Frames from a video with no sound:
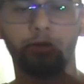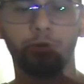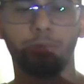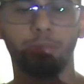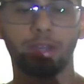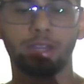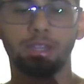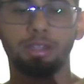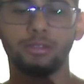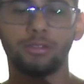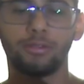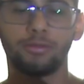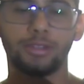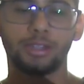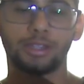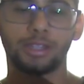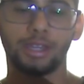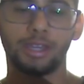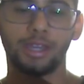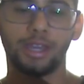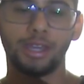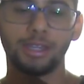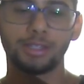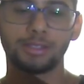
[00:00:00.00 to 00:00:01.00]
paguei 90
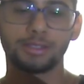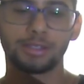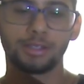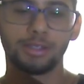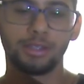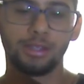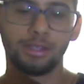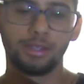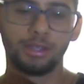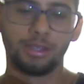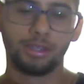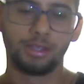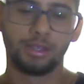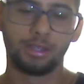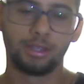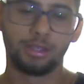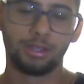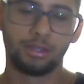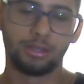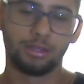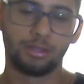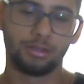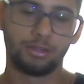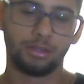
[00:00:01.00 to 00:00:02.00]
reais.
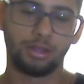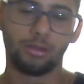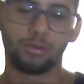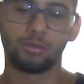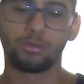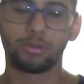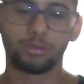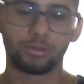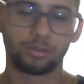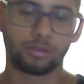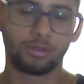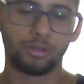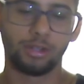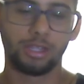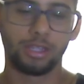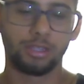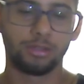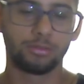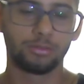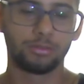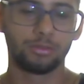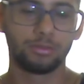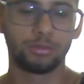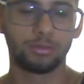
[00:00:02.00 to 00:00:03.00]
É um
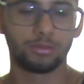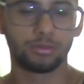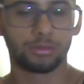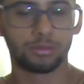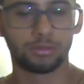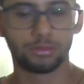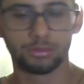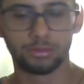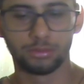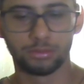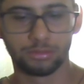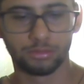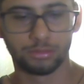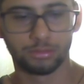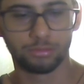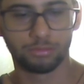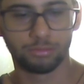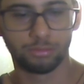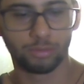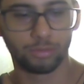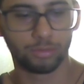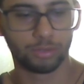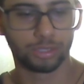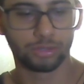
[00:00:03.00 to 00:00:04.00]
controlinho
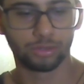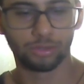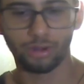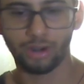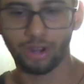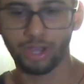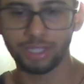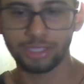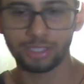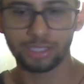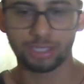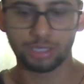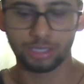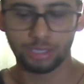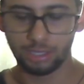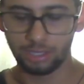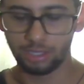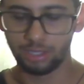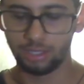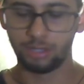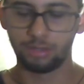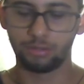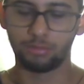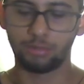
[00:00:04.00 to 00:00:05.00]
para o Android
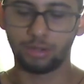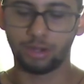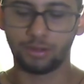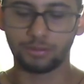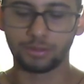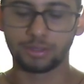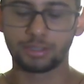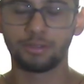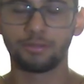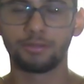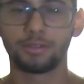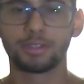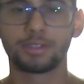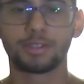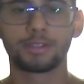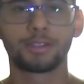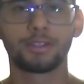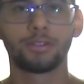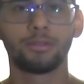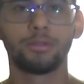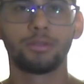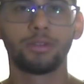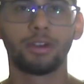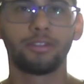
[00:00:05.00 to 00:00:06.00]
para você fazer
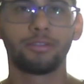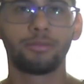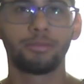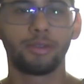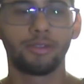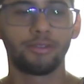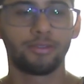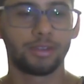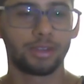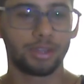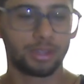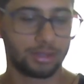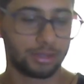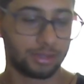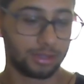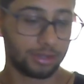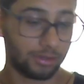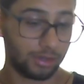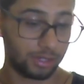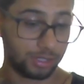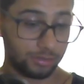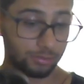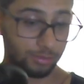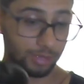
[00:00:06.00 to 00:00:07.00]
seu FPV. Eu
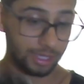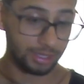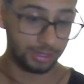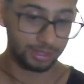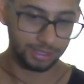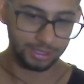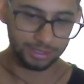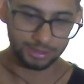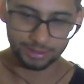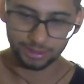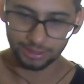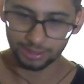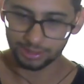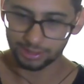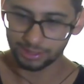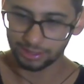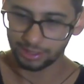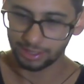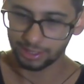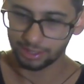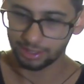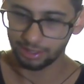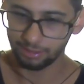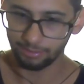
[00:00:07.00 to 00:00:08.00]
acho bem interessante
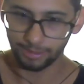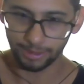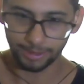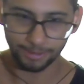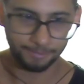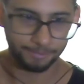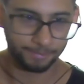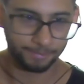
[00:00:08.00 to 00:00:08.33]
ter também.